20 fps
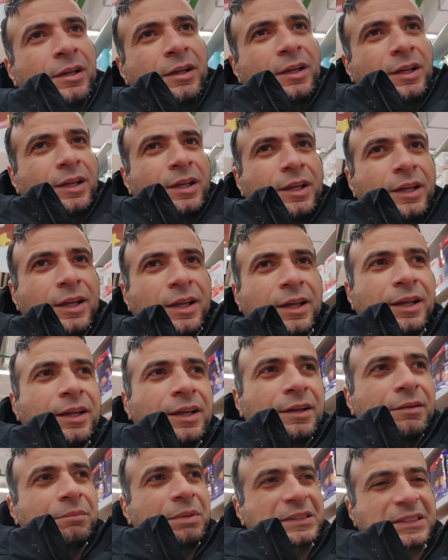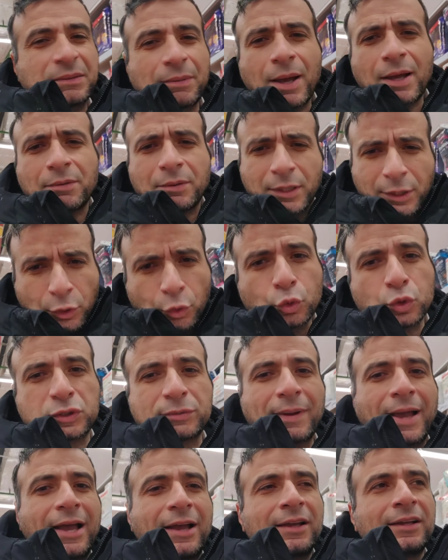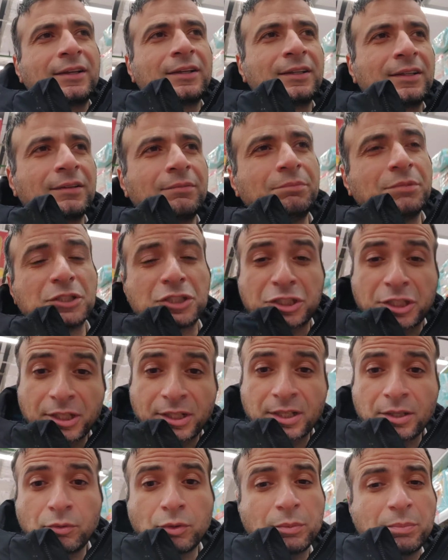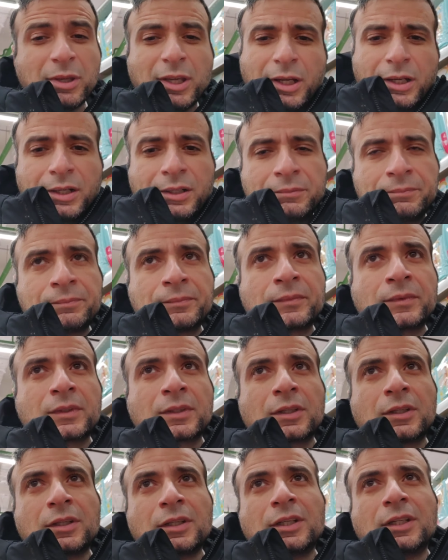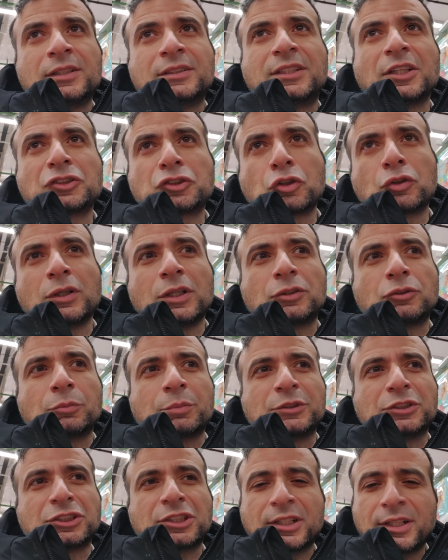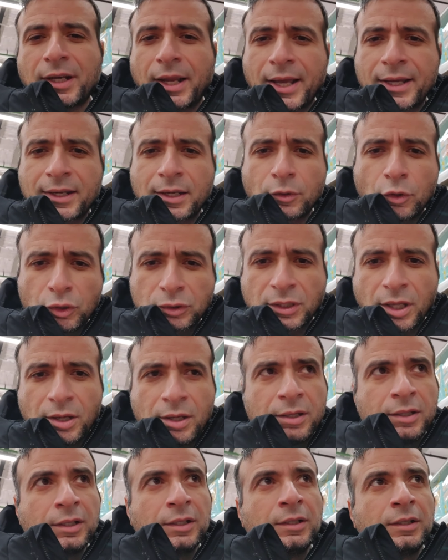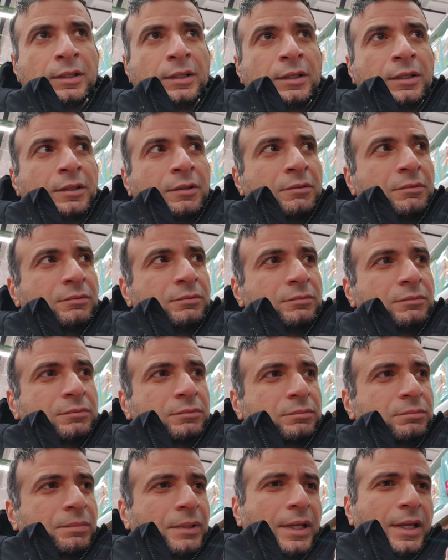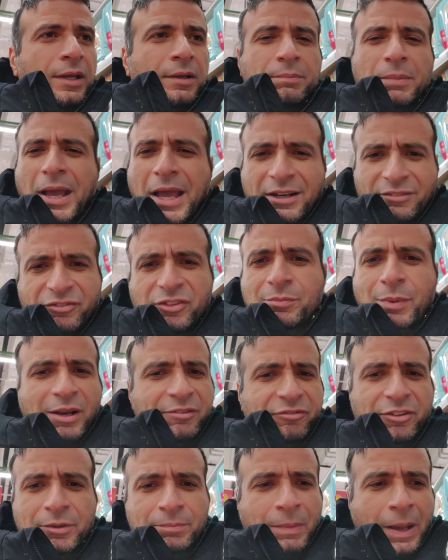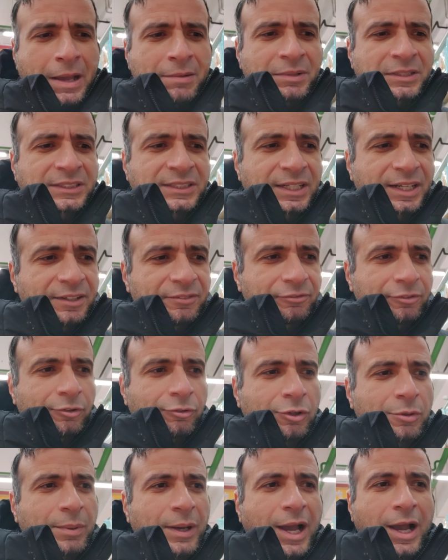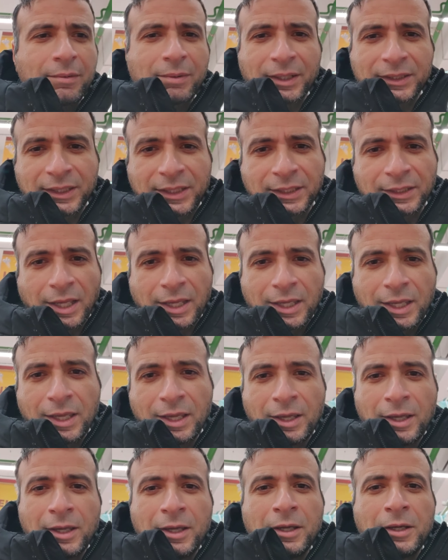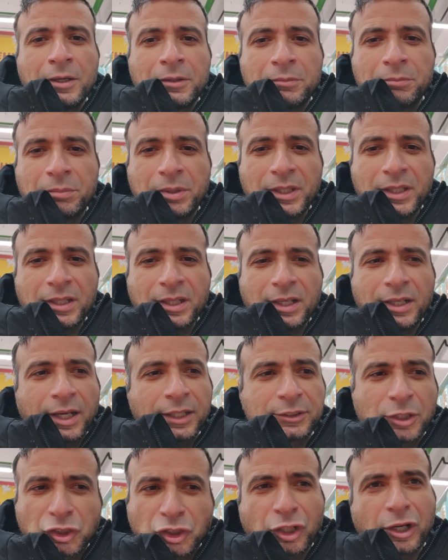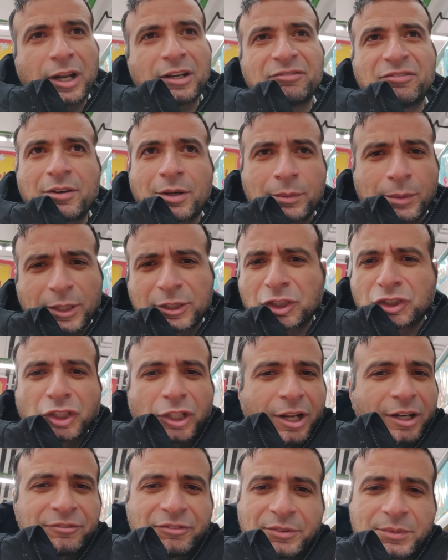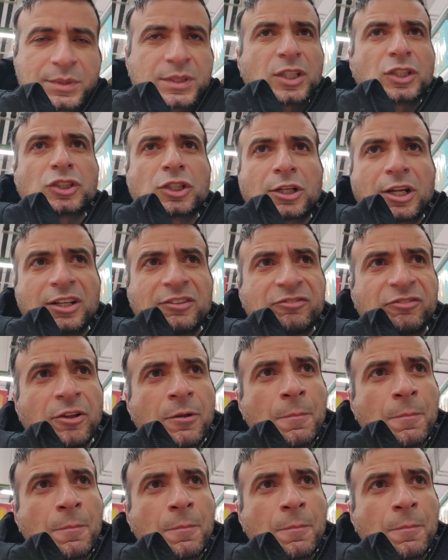آه، بس بقى من الروس بقى بيشتري ويبيع ده شغلته بيشتري الحاجه لقطه ب 1000 ب 2000 ب 5000 ويبيعها بعد كده ايه ب 11000 14000 16000